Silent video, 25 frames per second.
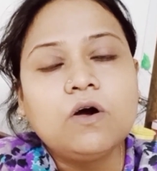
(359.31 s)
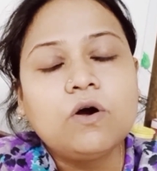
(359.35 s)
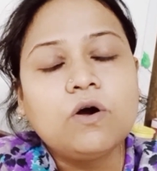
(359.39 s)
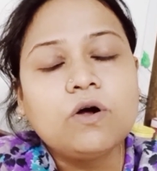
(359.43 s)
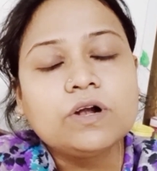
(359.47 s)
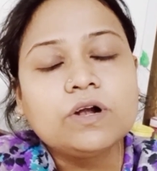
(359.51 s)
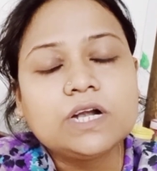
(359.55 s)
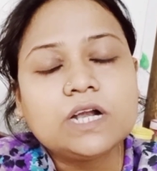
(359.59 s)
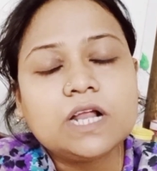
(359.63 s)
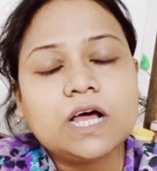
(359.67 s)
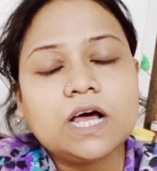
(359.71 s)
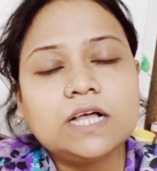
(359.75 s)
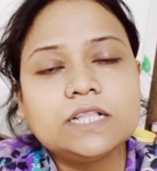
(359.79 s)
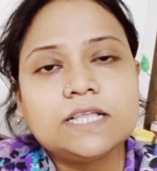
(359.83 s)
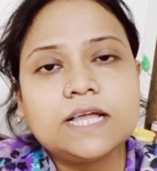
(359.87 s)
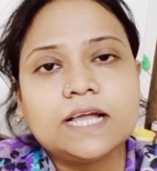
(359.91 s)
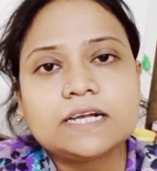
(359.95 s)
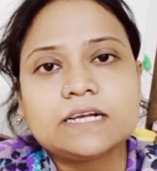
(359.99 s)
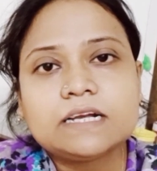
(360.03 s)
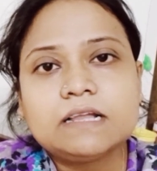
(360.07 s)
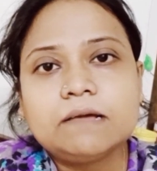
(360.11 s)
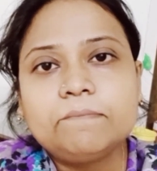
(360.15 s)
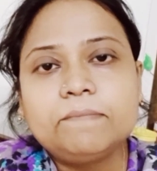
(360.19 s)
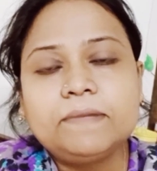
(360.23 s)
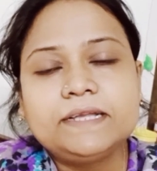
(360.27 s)
হঠাৎ
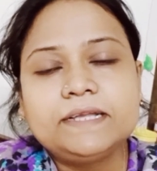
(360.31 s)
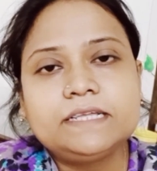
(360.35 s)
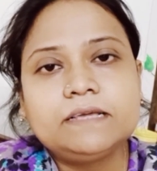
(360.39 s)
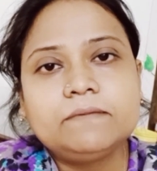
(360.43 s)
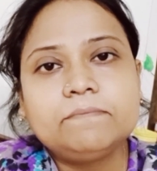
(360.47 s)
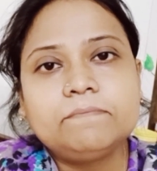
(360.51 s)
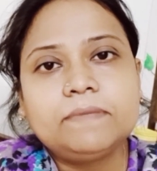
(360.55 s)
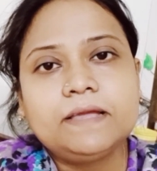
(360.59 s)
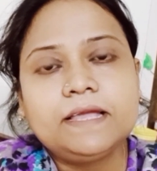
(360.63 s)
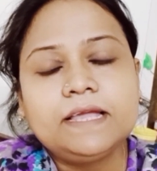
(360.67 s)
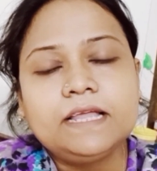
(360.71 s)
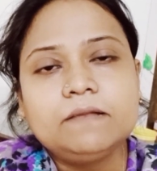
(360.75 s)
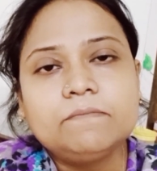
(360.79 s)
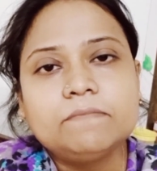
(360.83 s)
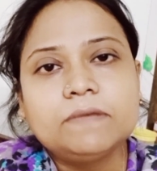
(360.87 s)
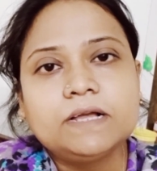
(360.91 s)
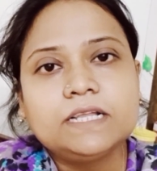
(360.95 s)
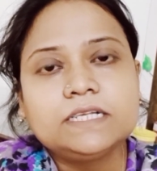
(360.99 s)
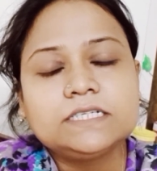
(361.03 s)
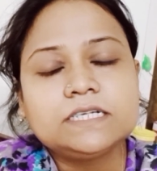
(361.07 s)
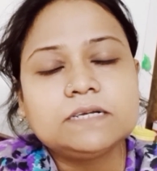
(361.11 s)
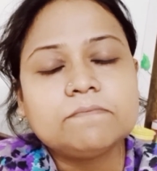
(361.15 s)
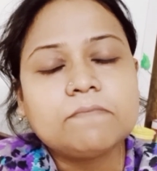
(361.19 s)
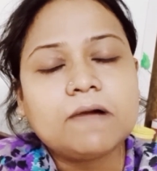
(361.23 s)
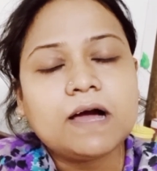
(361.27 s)
একটা পেটে পেন মানে
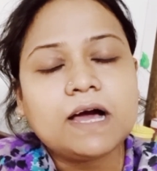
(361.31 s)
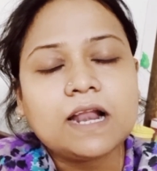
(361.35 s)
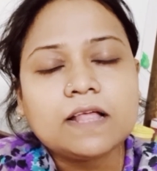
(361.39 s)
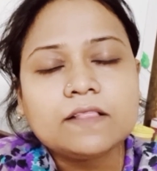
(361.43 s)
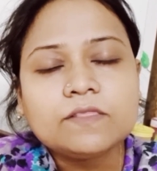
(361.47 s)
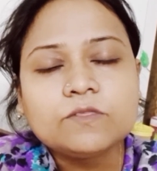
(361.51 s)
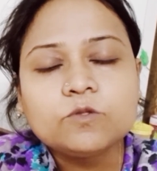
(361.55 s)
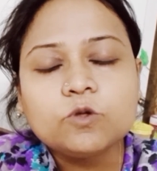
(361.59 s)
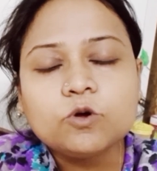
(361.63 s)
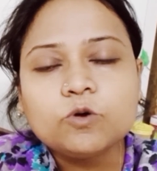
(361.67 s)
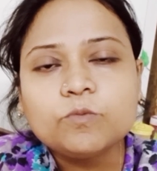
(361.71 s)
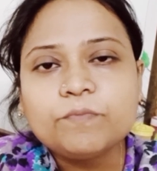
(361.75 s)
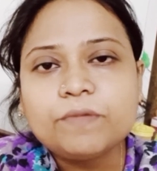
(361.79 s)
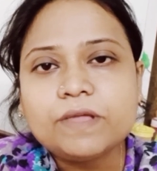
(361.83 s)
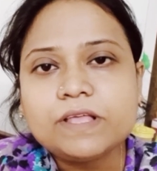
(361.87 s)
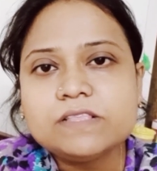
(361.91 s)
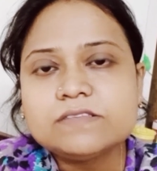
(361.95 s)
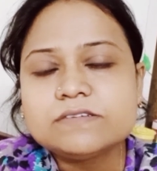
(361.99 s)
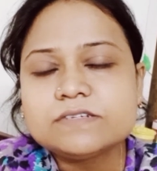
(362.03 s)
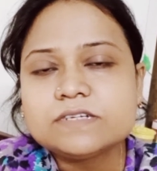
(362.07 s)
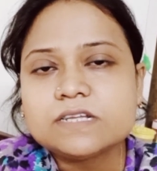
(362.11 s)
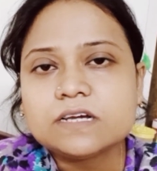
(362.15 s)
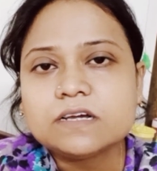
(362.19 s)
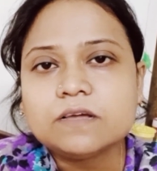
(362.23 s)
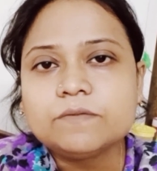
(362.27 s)
সে মারাত্মক পেন
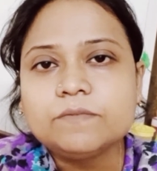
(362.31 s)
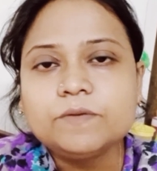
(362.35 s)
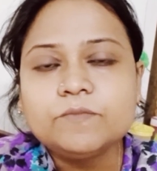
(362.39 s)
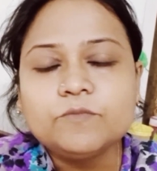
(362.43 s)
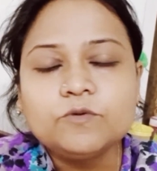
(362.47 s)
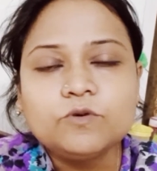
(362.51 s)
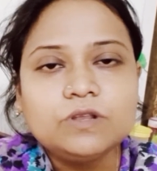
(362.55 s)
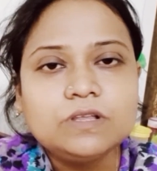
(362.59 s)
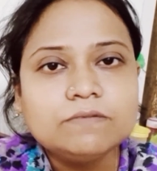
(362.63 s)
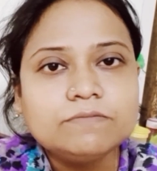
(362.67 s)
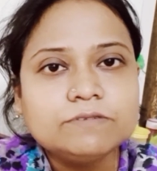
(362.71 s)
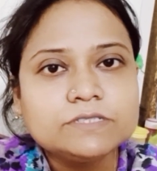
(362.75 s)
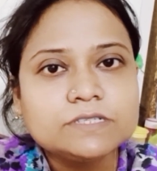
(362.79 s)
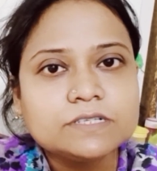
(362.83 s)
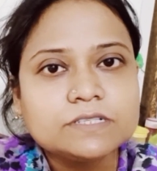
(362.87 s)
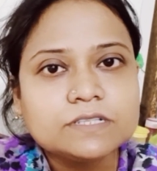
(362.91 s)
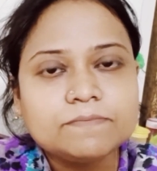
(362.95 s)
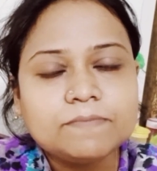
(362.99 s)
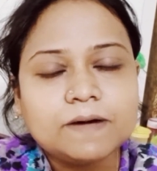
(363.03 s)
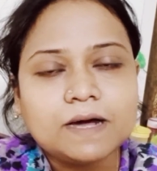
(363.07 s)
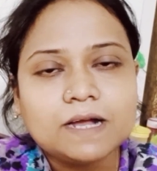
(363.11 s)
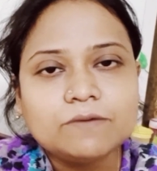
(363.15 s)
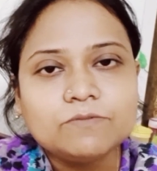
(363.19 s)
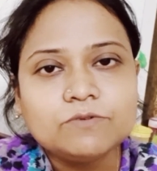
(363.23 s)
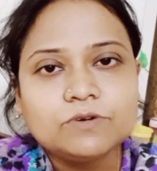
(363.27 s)
যেটাকে আমি বলে বোঝাতে
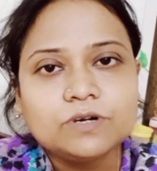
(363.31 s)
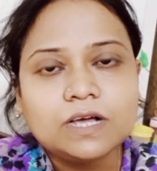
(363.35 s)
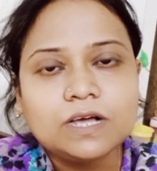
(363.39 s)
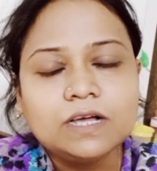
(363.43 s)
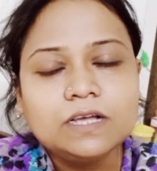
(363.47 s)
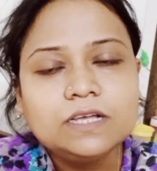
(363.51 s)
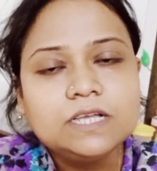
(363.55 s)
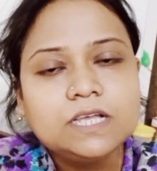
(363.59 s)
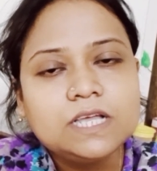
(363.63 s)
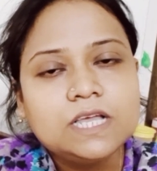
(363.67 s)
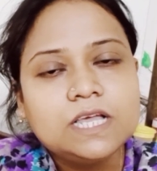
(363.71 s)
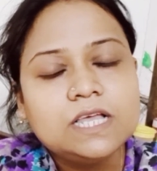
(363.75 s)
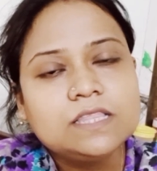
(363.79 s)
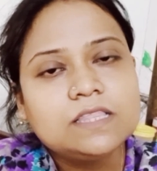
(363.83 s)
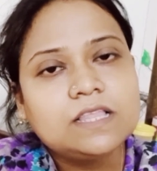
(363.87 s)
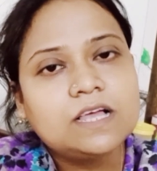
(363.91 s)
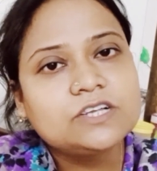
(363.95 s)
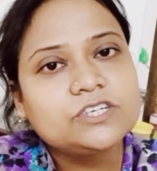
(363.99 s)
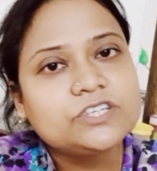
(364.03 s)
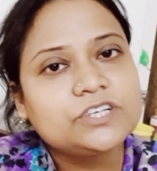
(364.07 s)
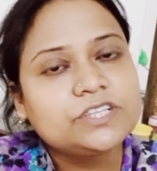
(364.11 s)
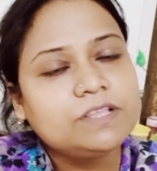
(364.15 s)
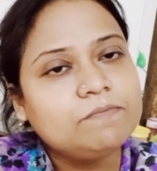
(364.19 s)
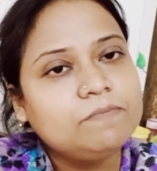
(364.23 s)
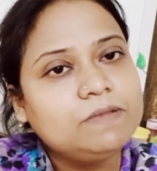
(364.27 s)
পারবো না
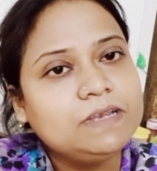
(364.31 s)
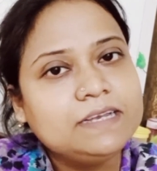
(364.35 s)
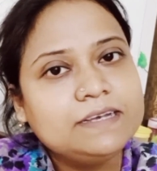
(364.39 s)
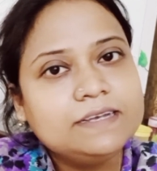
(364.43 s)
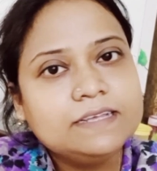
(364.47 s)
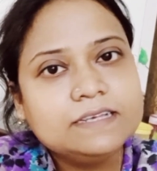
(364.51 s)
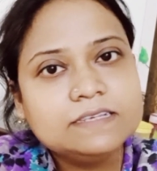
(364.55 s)
তার সাথে ব্লিডিং